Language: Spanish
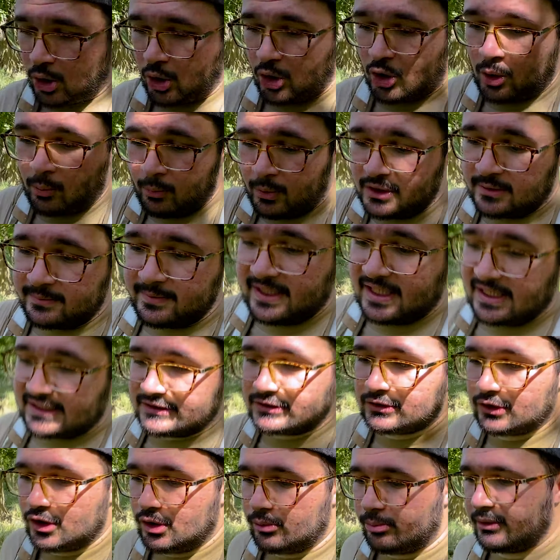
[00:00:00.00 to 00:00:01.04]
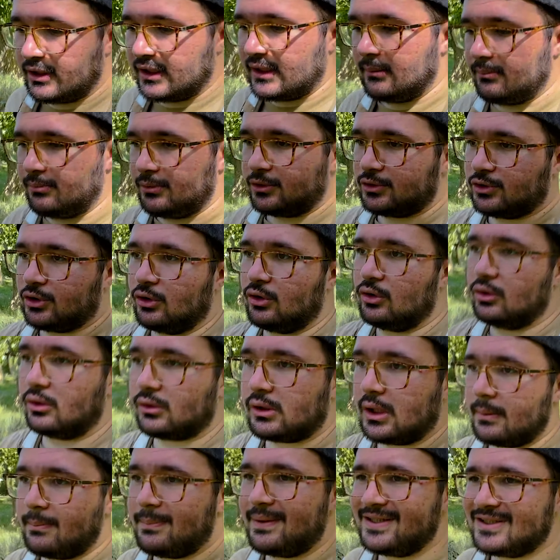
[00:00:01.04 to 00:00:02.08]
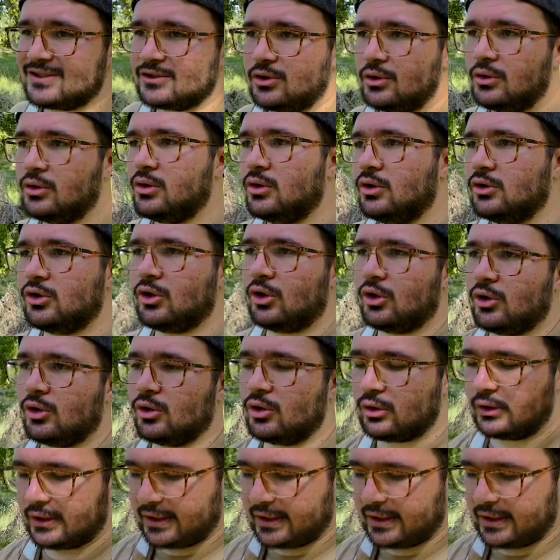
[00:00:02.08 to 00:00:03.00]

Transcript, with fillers: o como es mi caso, yo por ejemplo todo lo que pesco o todo lo